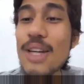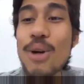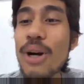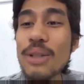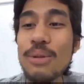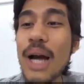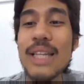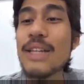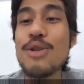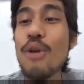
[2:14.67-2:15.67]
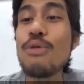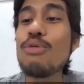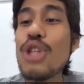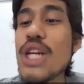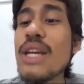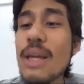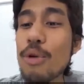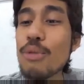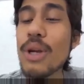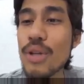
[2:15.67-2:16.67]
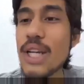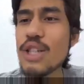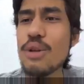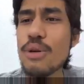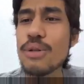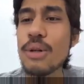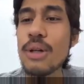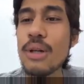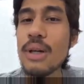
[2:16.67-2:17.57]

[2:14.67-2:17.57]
né, jogando casca de ovo com tinta em monumento religioso.